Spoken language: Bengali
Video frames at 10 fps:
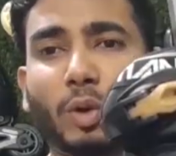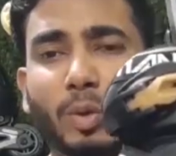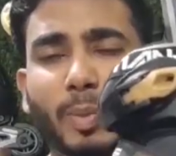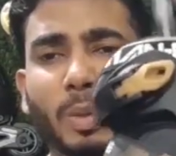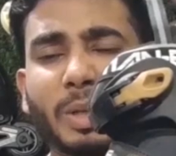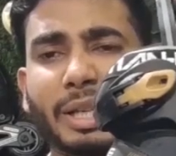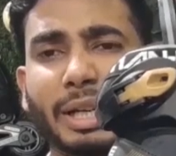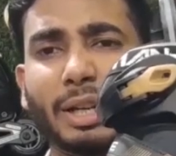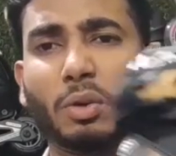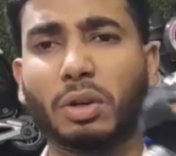প্রথম প্রথম
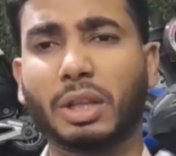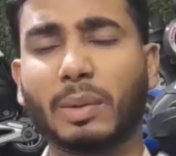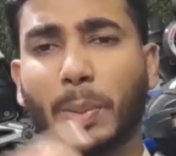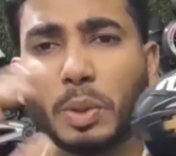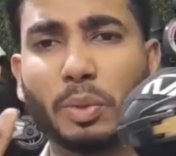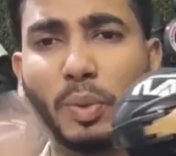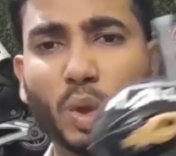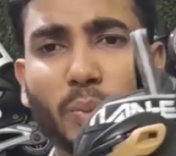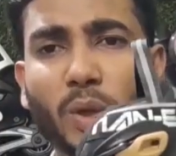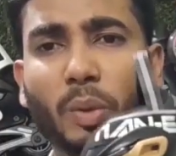স্কেটিং করতাম আমি যখন
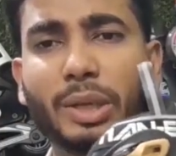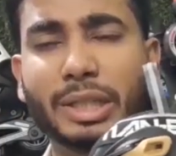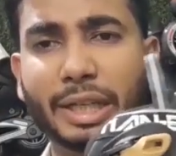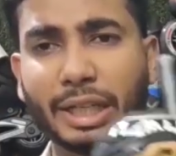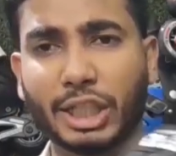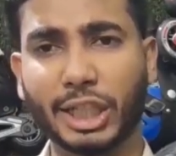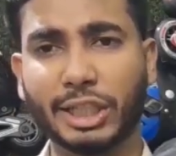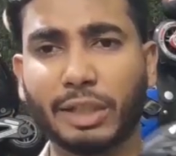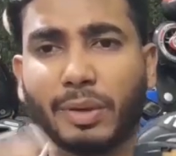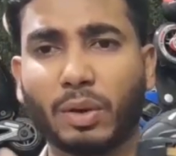প্রথম প্রথম স্কেটিং
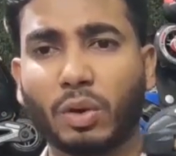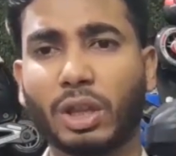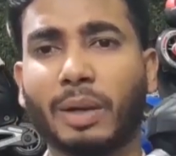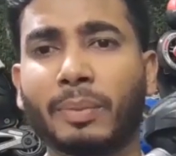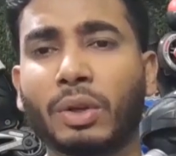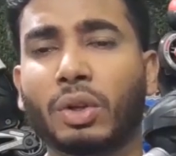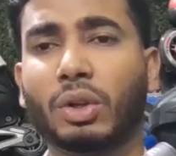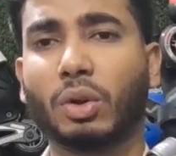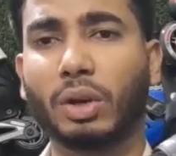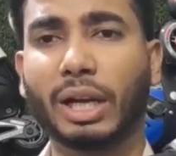শিখছি বা করতাম
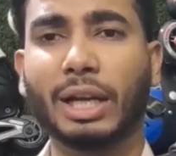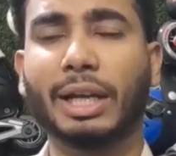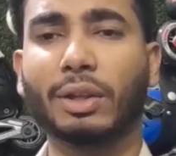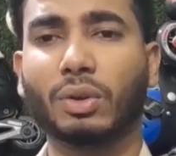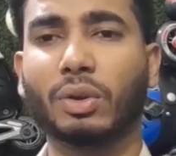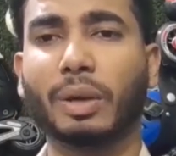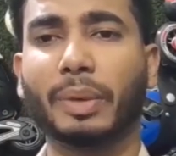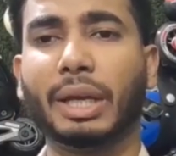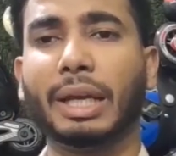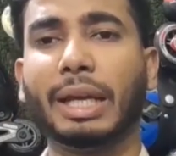তখনকালা কিন্তু
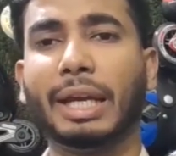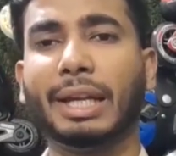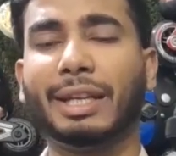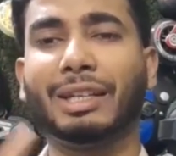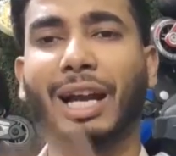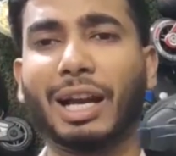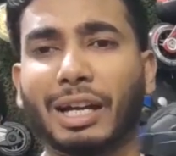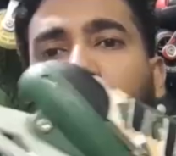আমি এই টান